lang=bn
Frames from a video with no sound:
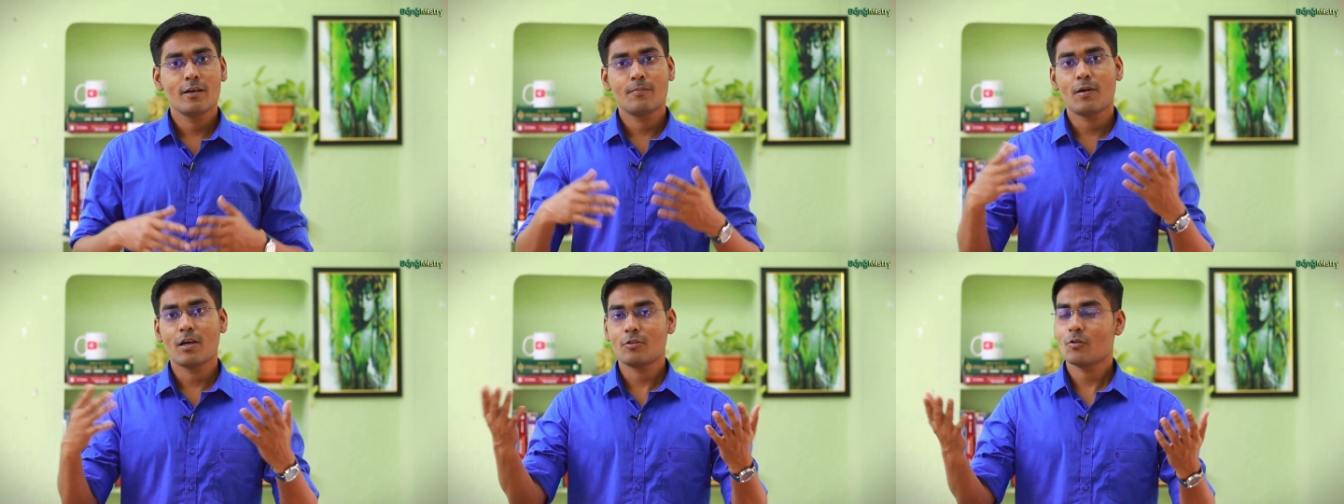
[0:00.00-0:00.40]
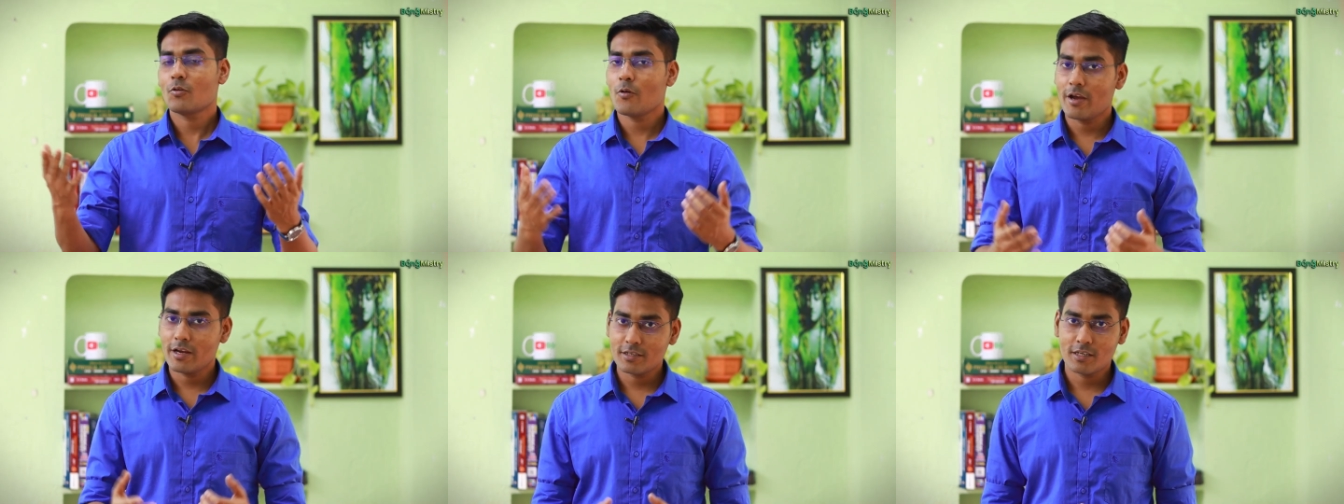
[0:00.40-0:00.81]
মাত্র
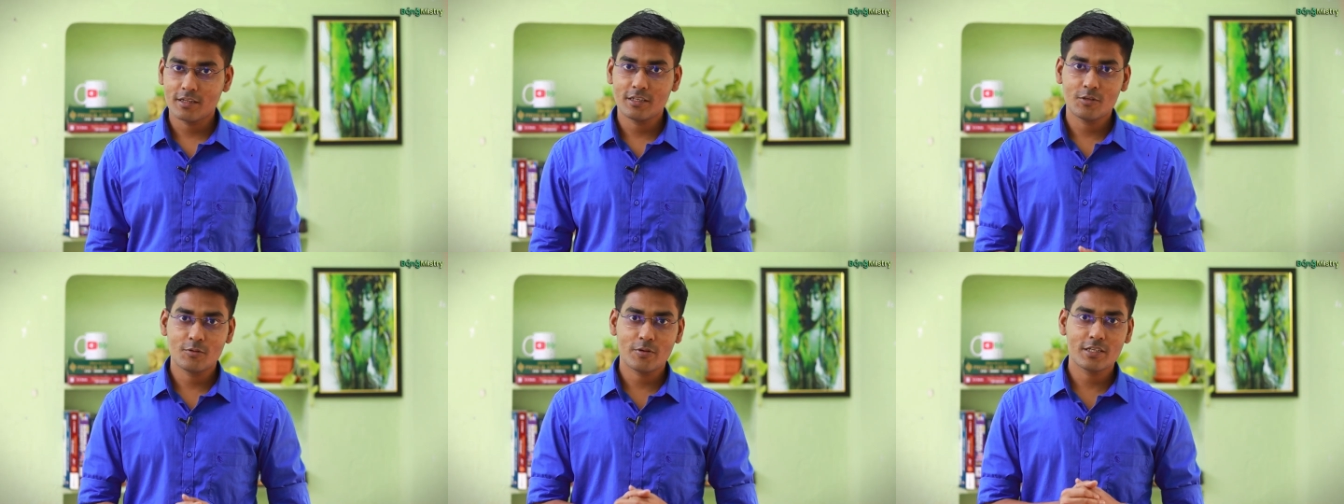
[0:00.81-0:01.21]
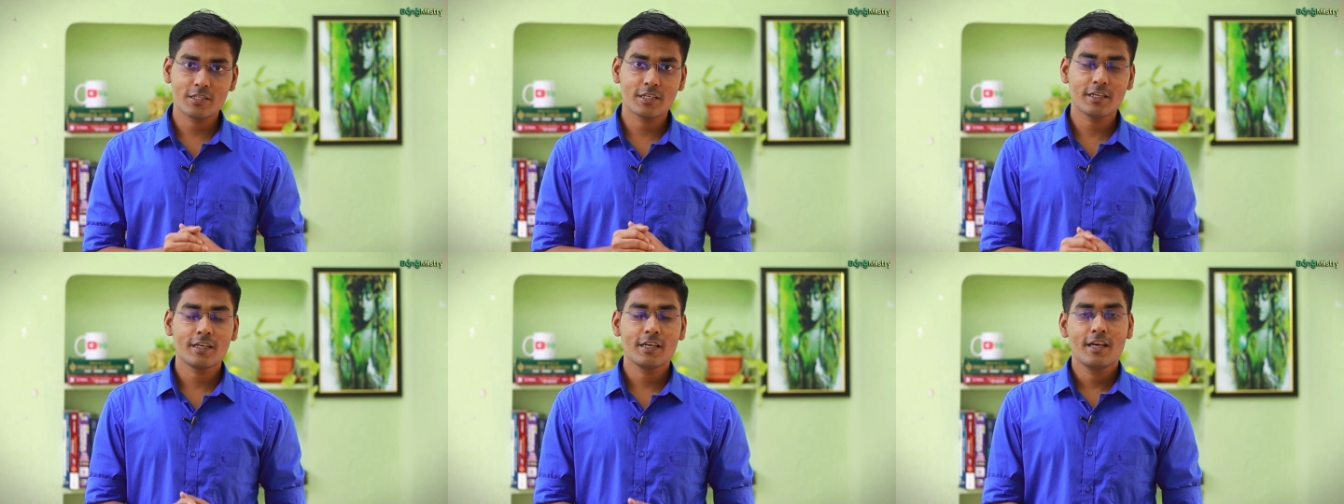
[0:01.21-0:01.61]
কয়েকটা দিন
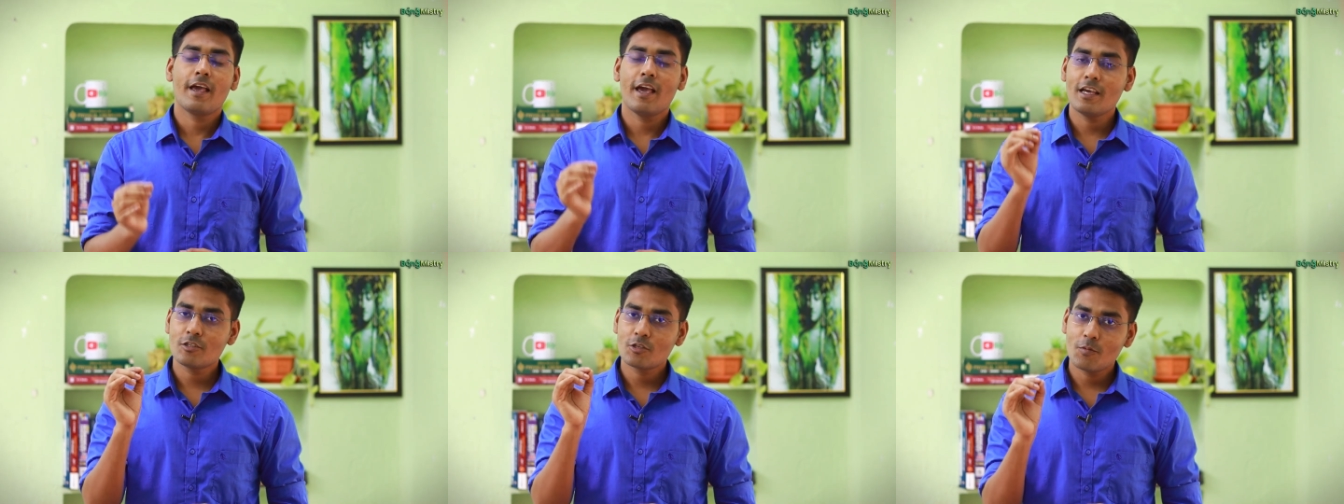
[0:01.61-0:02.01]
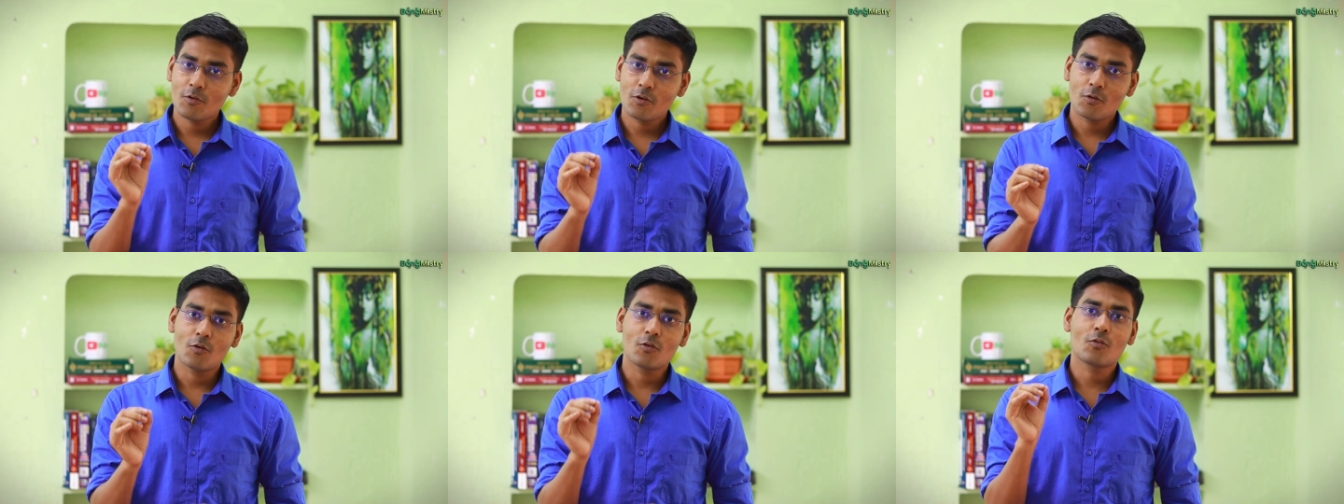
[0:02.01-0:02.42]
রয়েছে এই
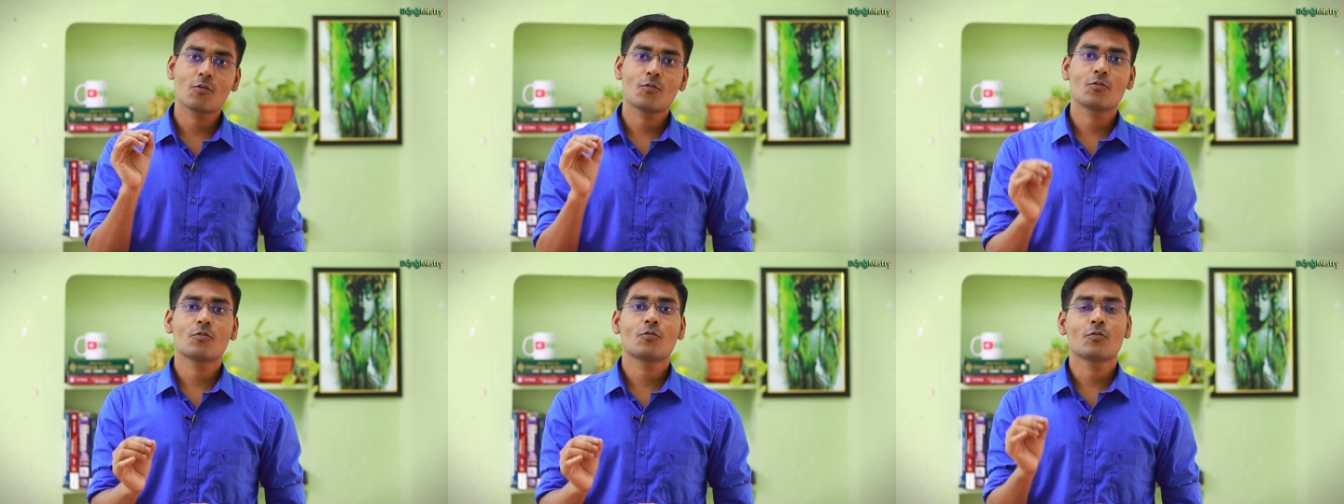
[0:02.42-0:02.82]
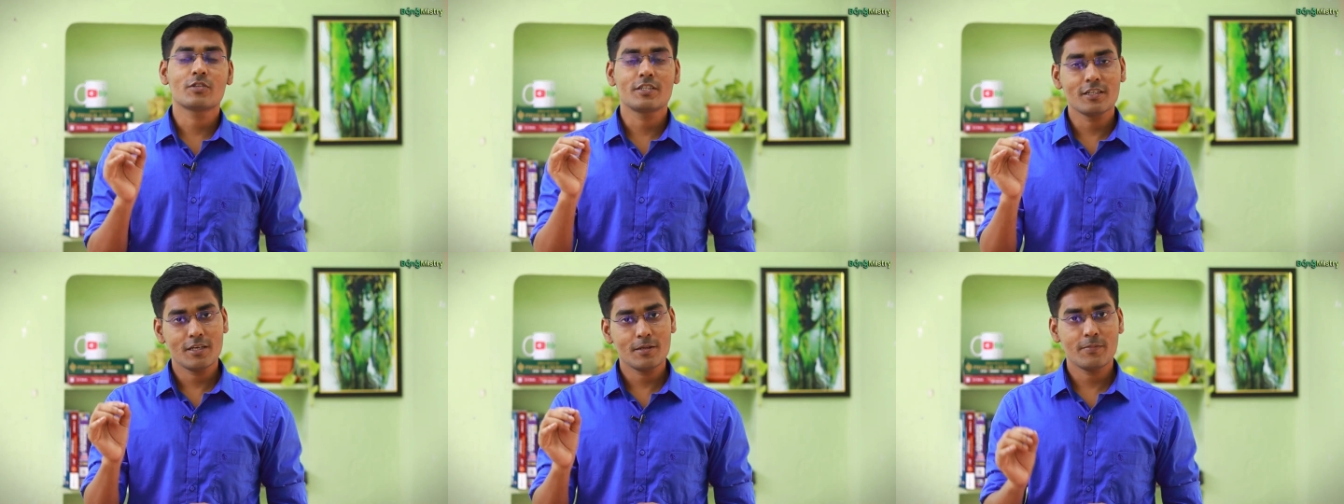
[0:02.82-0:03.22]
সময় অন্য কোনো
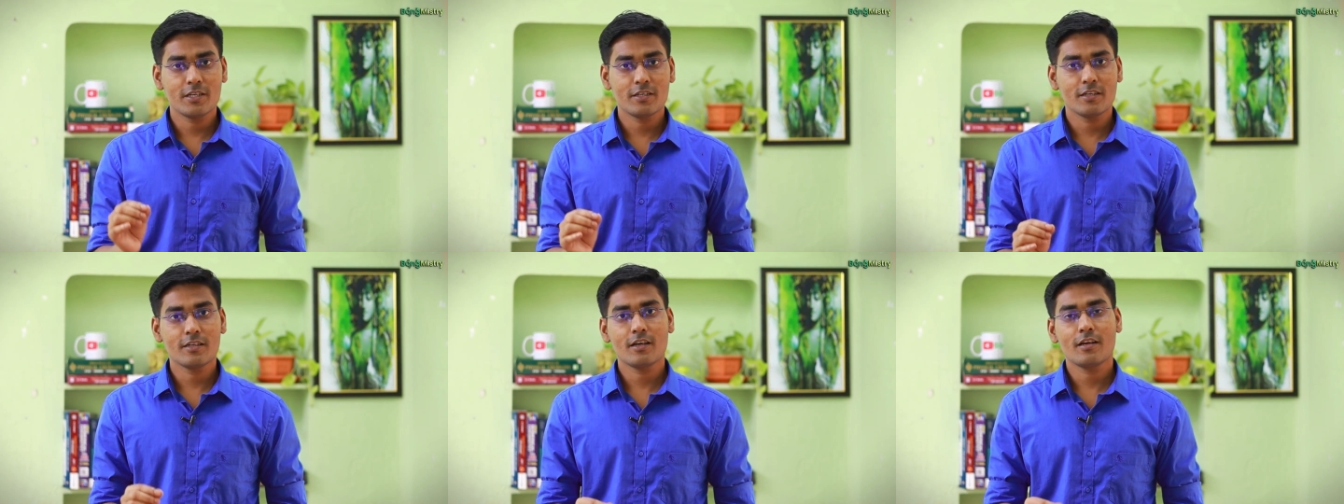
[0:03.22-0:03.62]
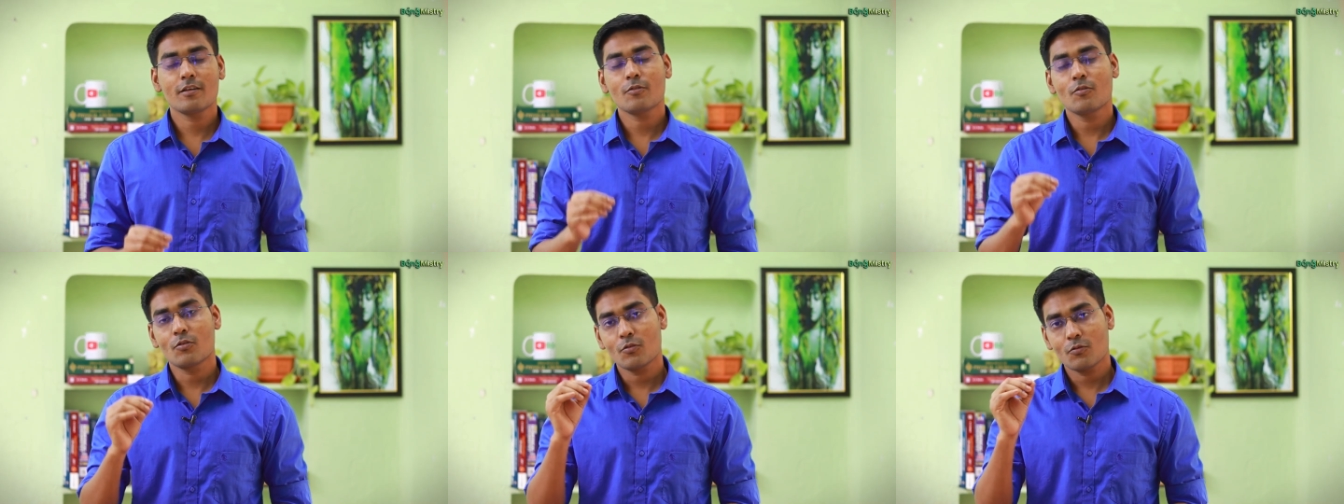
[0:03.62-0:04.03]
কোচিংয়ের মেটেরিয়াল
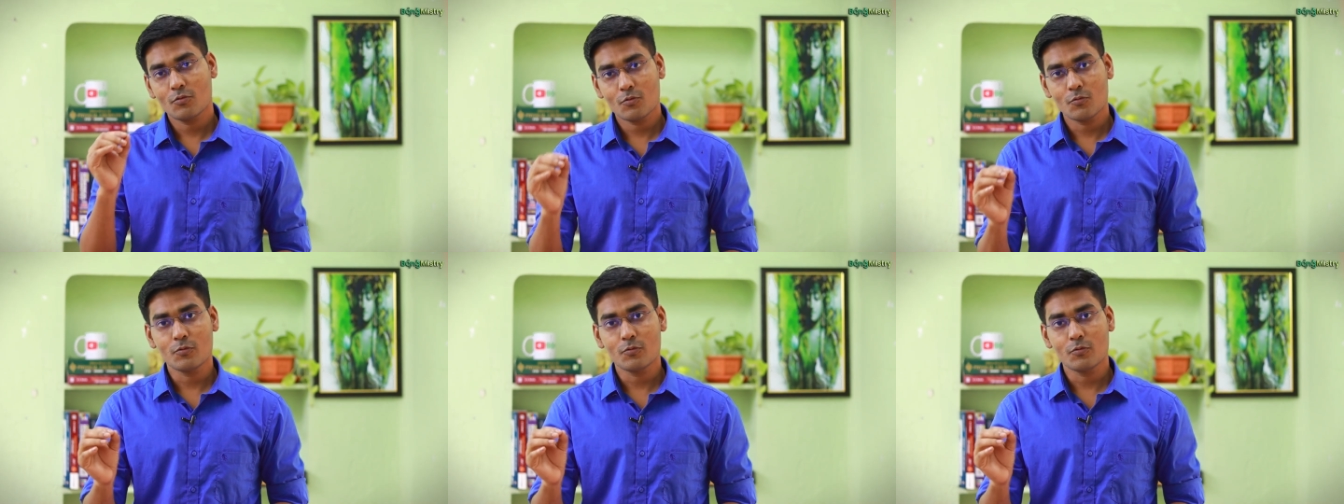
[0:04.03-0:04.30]
অন্য কোনো